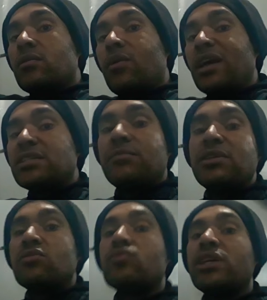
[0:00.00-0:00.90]
Quase
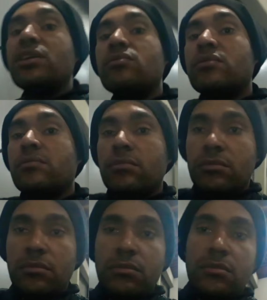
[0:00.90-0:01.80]
tamanho de um dedo.
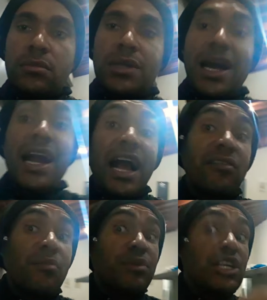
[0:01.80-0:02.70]

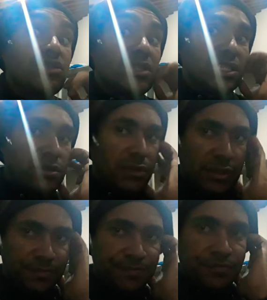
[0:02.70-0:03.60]
Cagava bicho em cima.